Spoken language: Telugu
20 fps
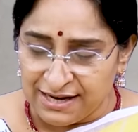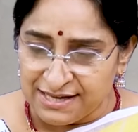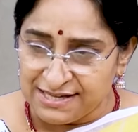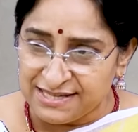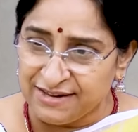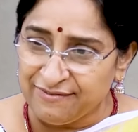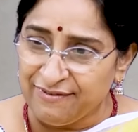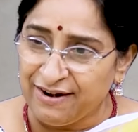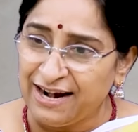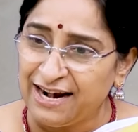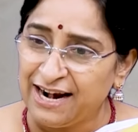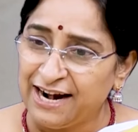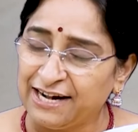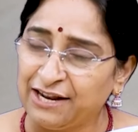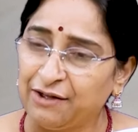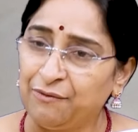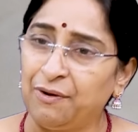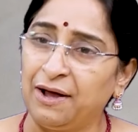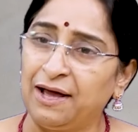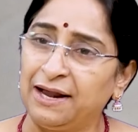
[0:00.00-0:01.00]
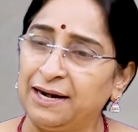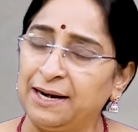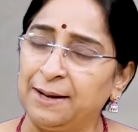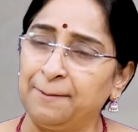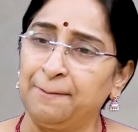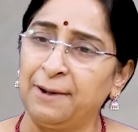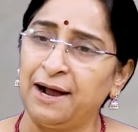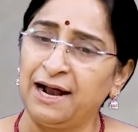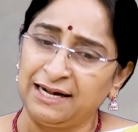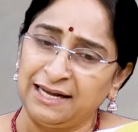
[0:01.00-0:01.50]
కలిసి వెళ్ళటం అన్న
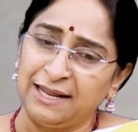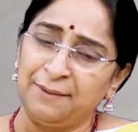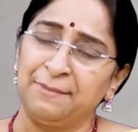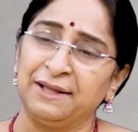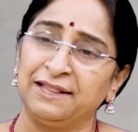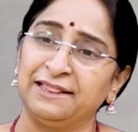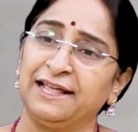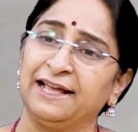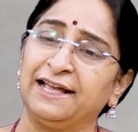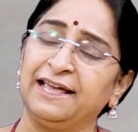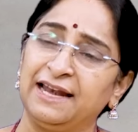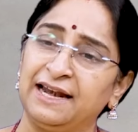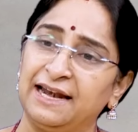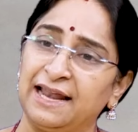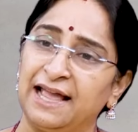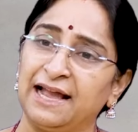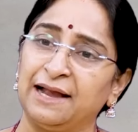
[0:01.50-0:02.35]
మాటే మన దగ్గర